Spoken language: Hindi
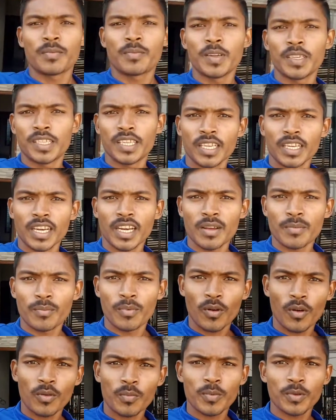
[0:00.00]
है फिर से एक नए
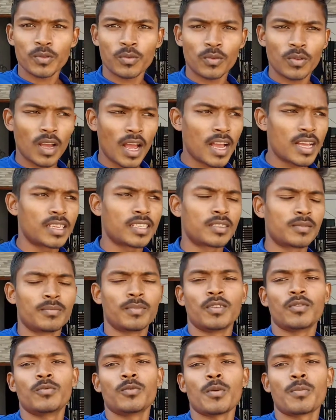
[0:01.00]
ब्लॉग पे तो गाइस
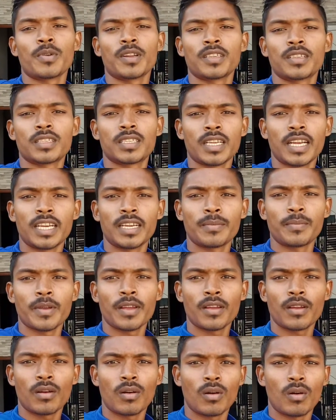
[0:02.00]
मैं हूँ अपना साइट पे
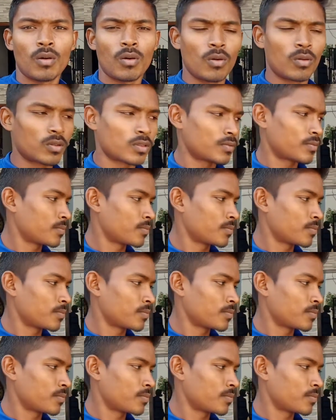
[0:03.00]
और